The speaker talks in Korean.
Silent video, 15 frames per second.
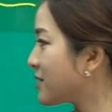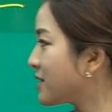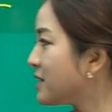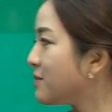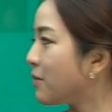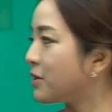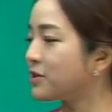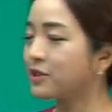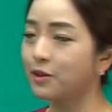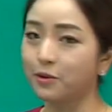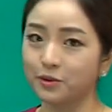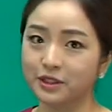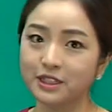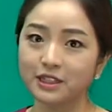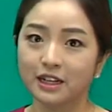것을 먼저
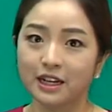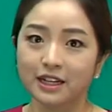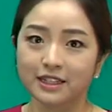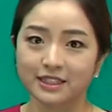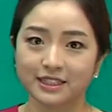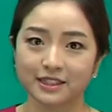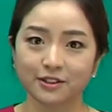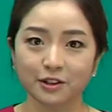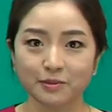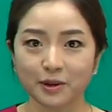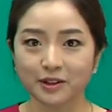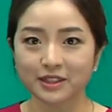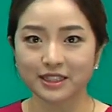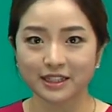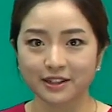오늘 이제
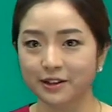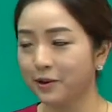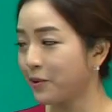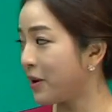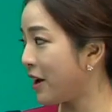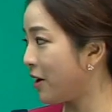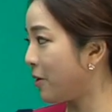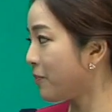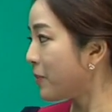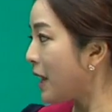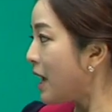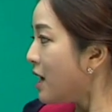설명을 드리려고 해요.